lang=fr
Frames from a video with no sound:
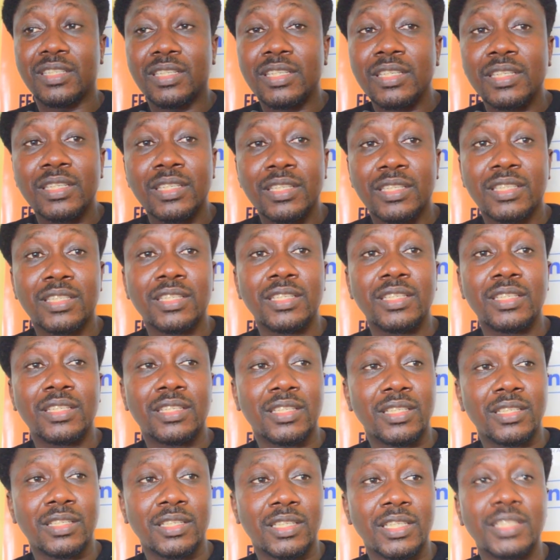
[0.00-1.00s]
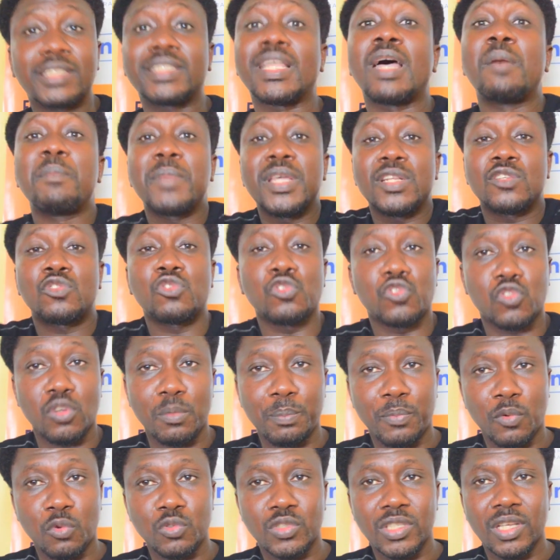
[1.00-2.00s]
qui, qui, qui, t'amène sur
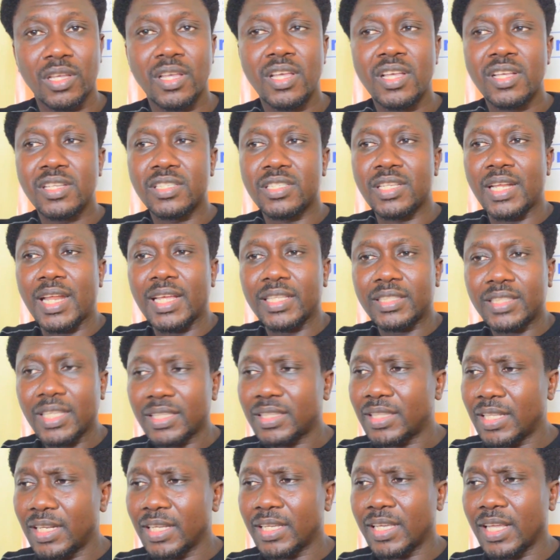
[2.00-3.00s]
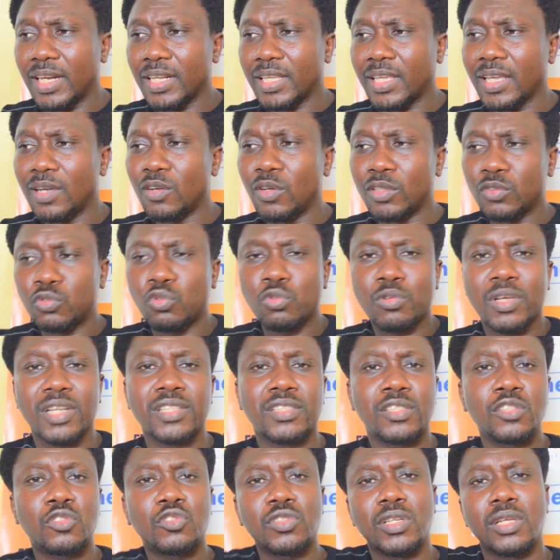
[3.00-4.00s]
son projet. C'est la tête de quelqu'un. En tout cas,
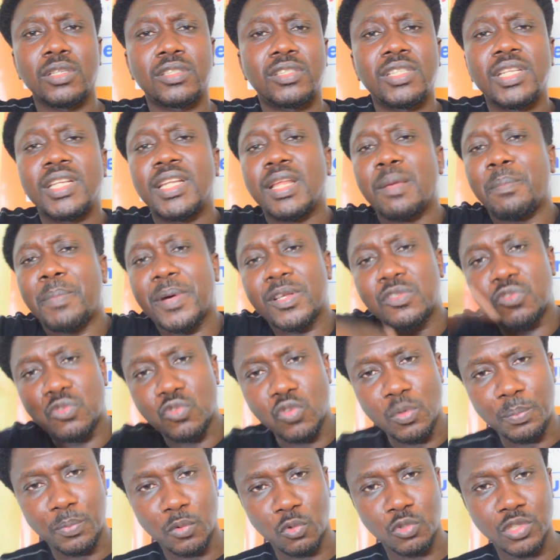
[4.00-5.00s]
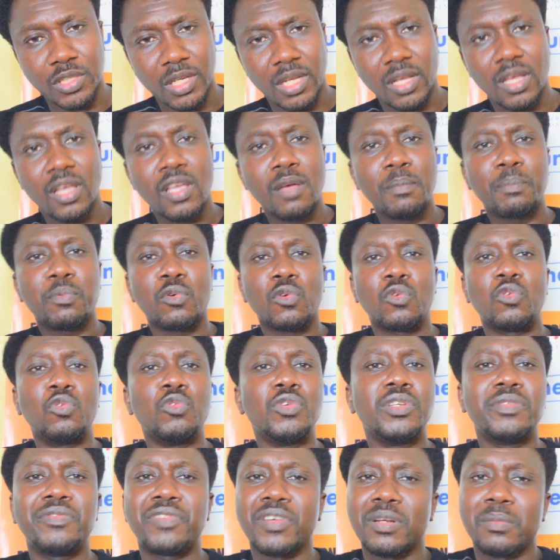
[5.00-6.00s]
s'il n'est pas sur le projet, pour
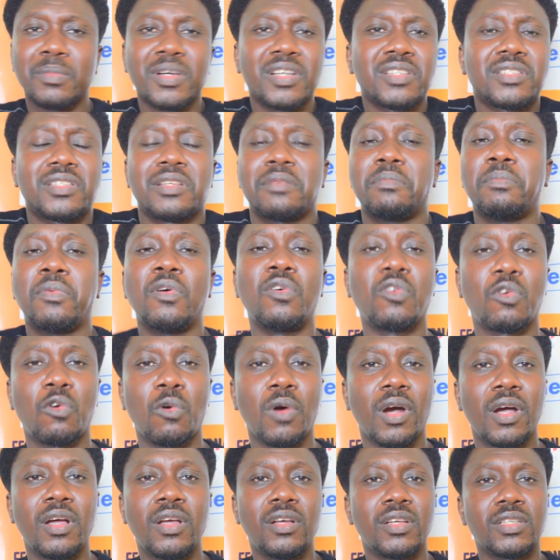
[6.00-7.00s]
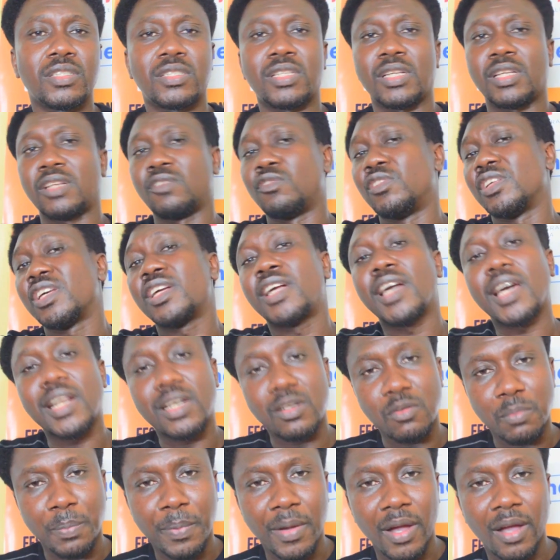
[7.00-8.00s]
lui, vraiment, c'est bon, quoi. Ça ne
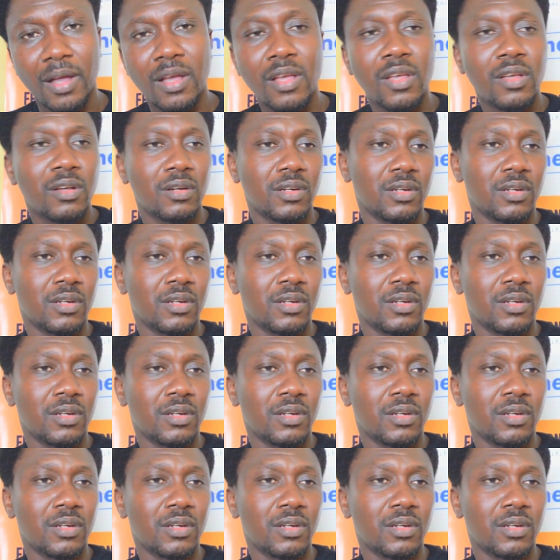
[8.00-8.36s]
regarde pas.